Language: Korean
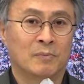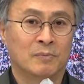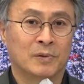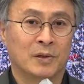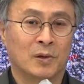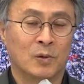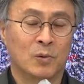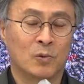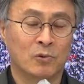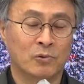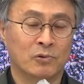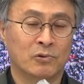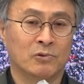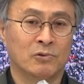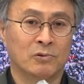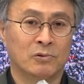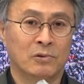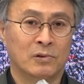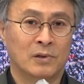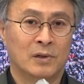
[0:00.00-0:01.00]
함께
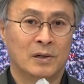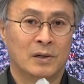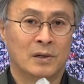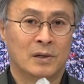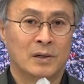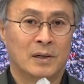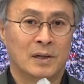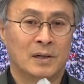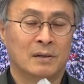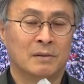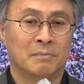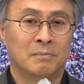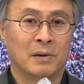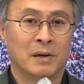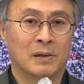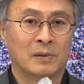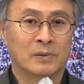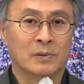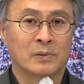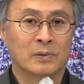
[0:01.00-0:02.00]
공유를 하는
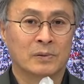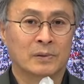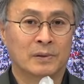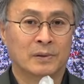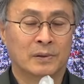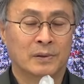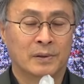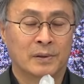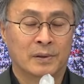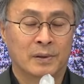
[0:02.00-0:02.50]
방송을